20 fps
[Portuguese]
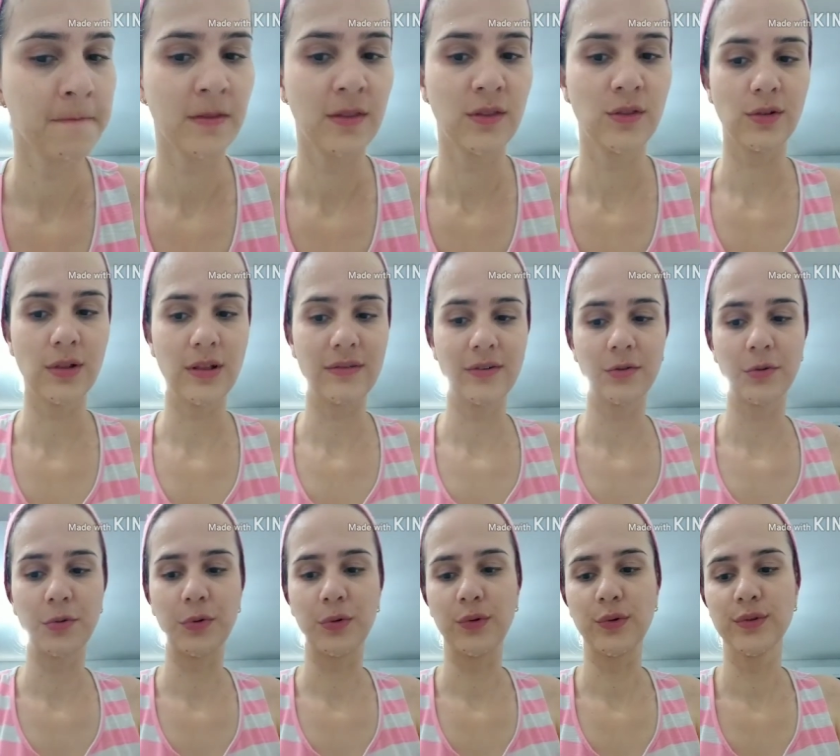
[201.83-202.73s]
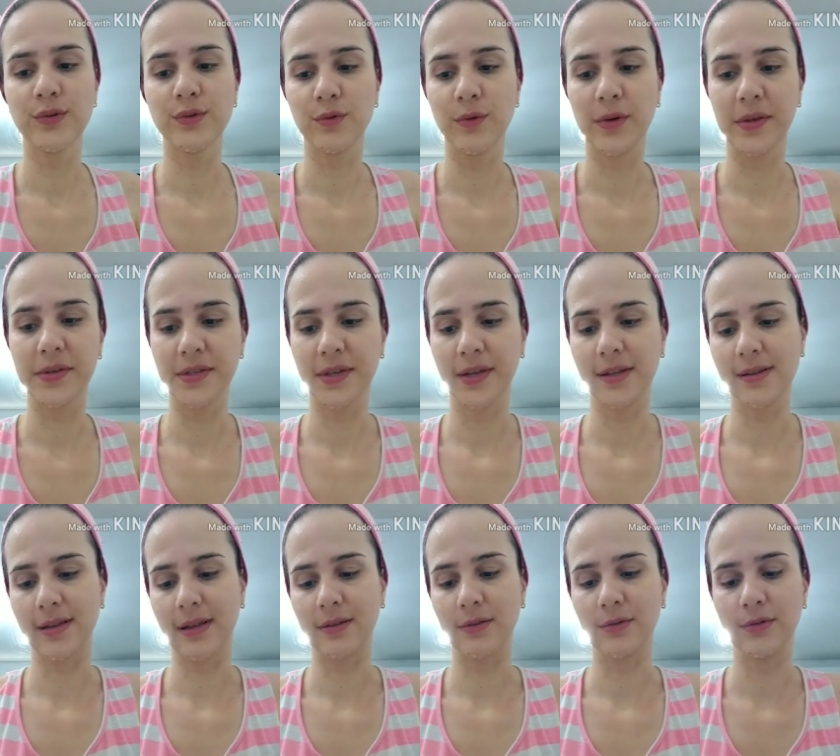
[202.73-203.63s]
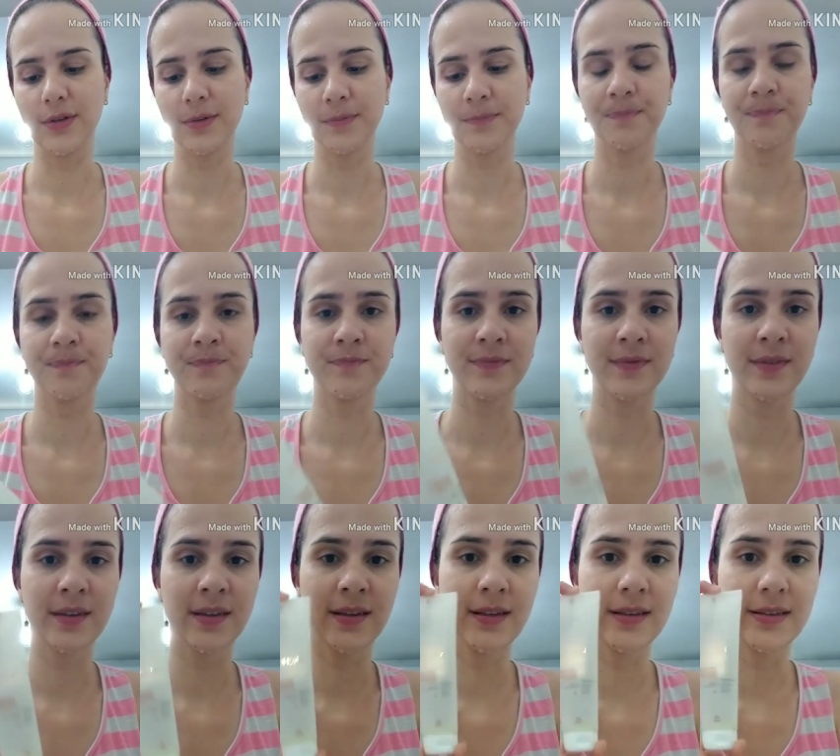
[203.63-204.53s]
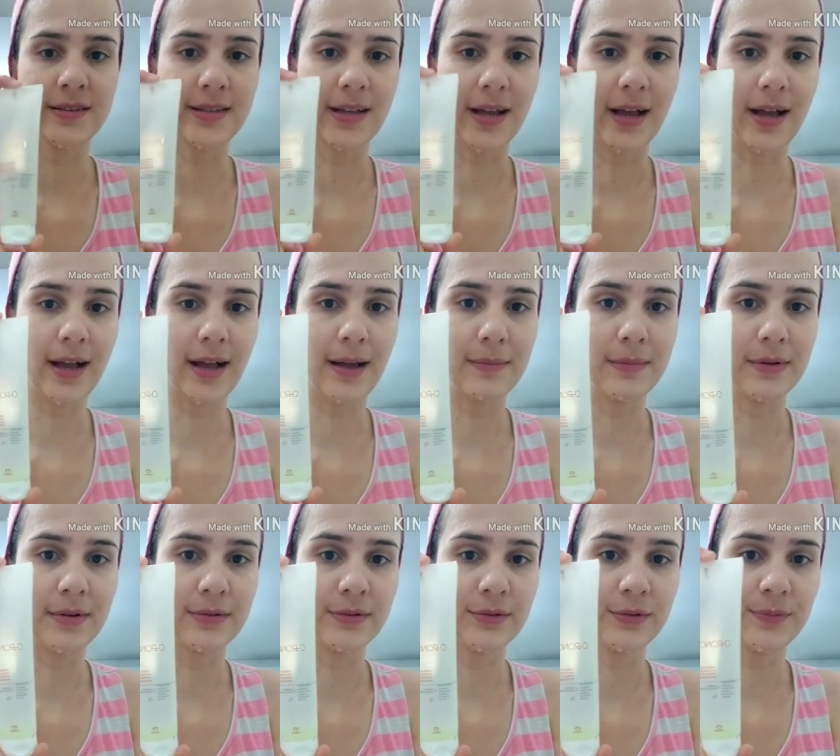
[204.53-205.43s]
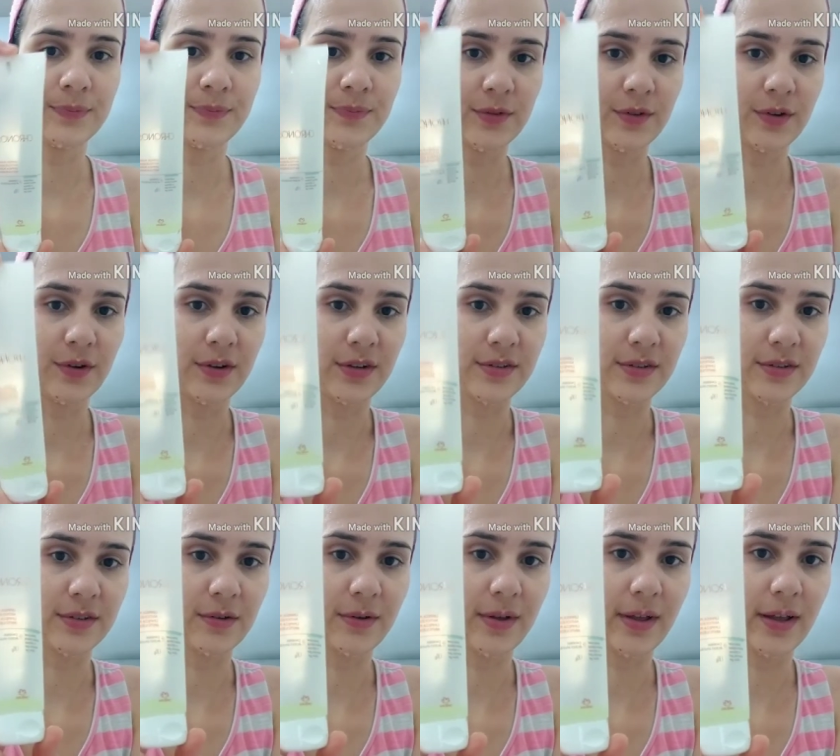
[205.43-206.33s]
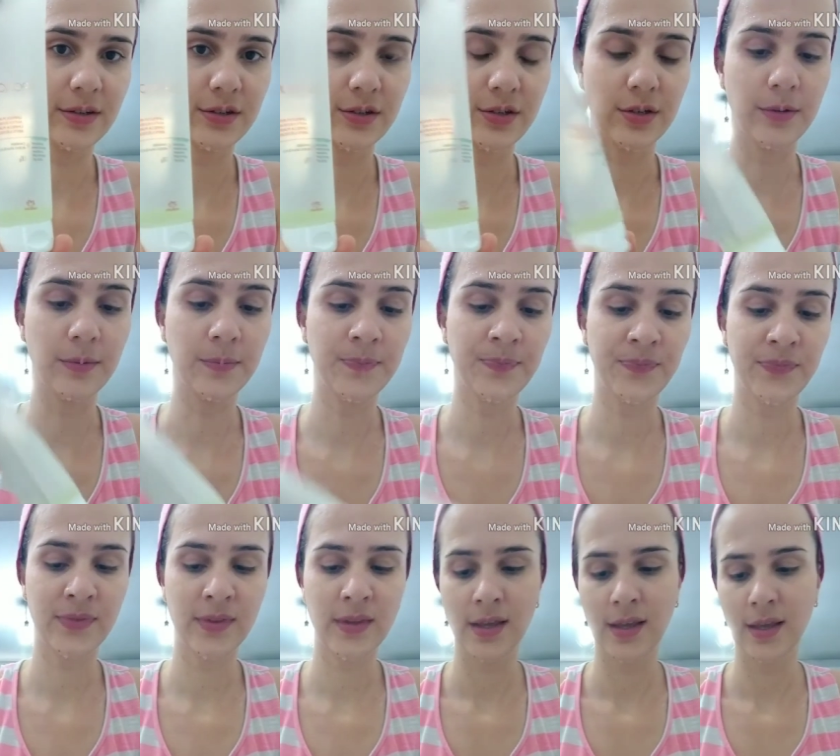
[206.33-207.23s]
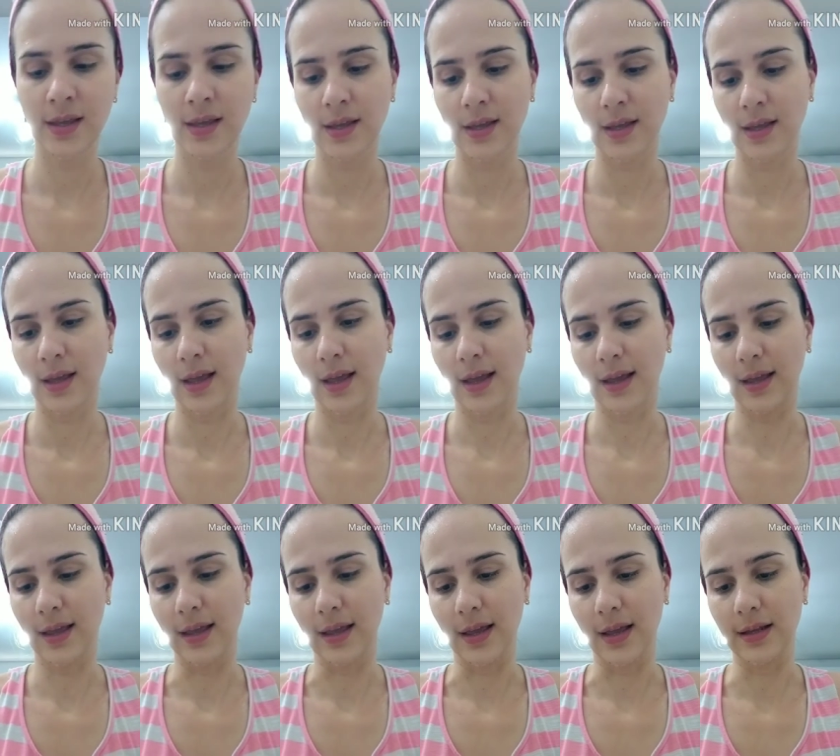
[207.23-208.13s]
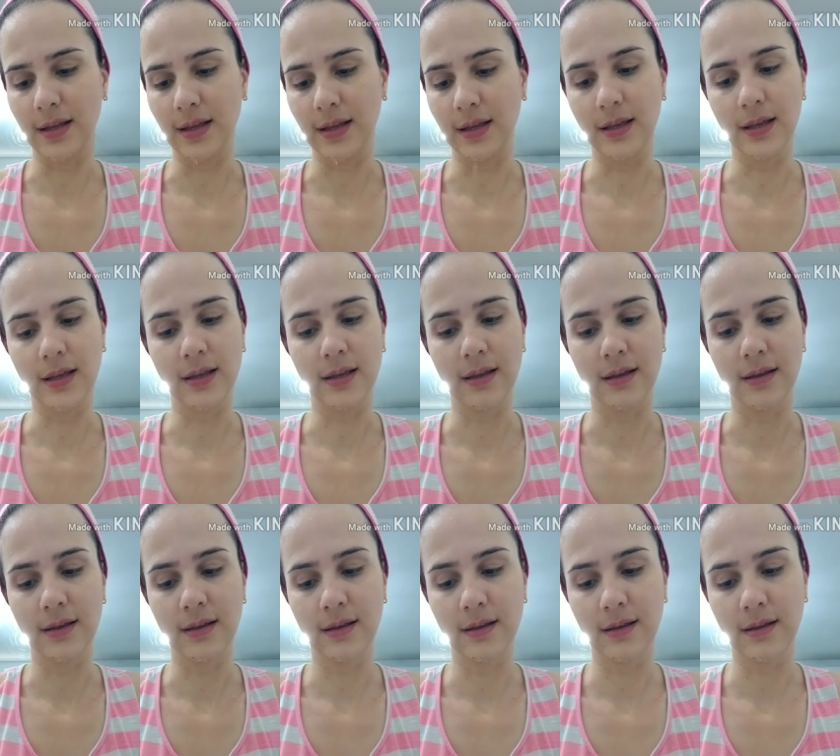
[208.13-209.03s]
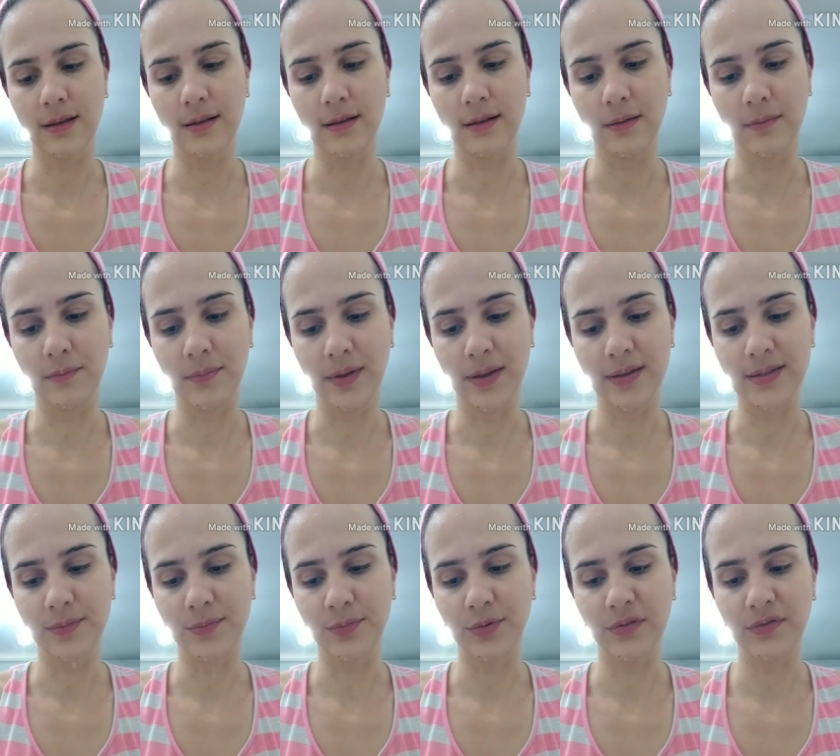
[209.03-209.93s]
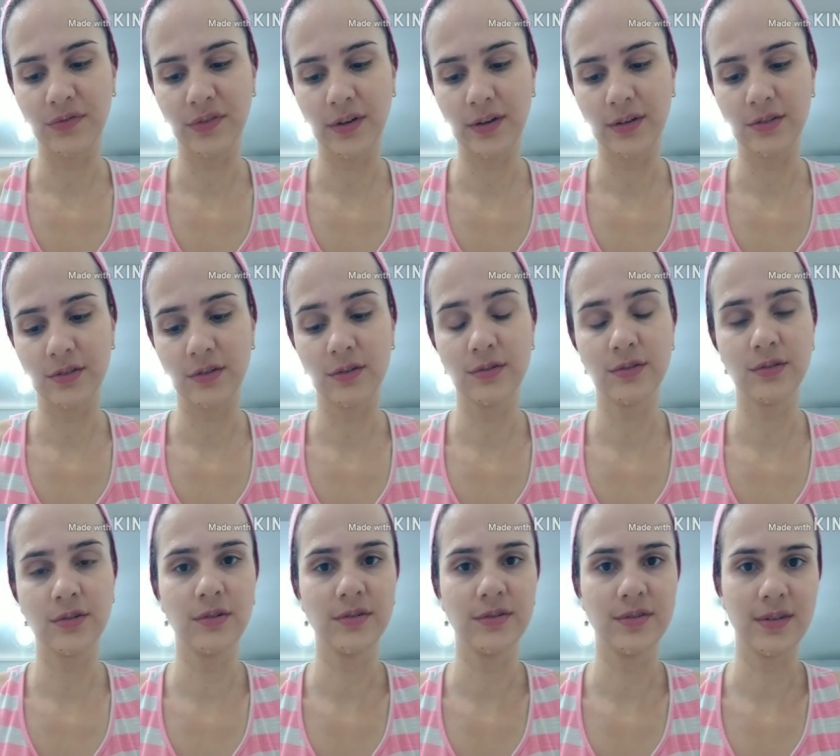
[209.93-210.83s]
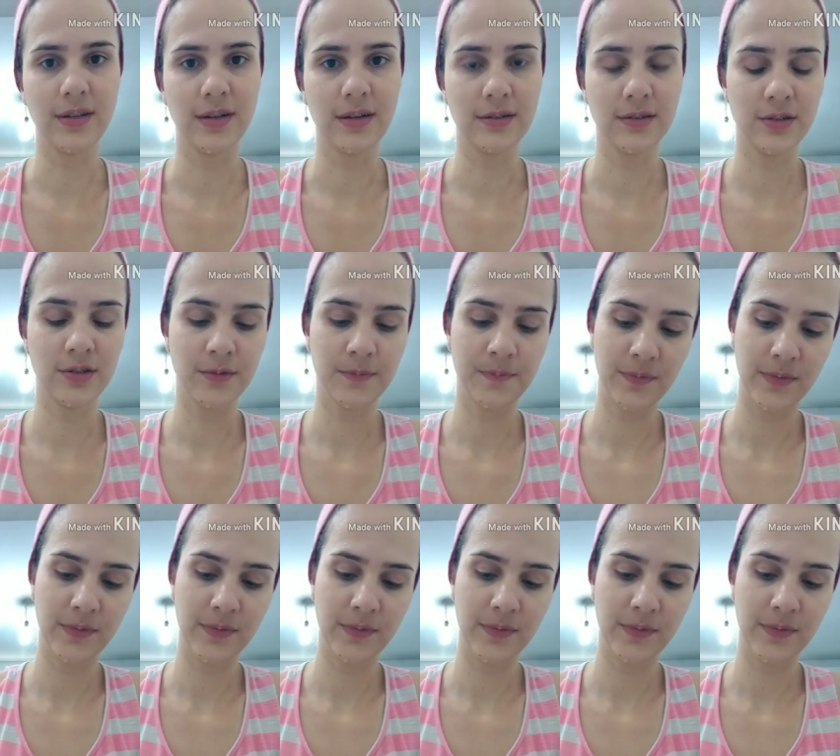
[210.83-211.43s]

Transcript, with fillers: Tô lavando o rosto com esse aqui da Natura, que está acabando. Olha, só tem um restinho. É aquele limpeza purificante anti-oleosidade.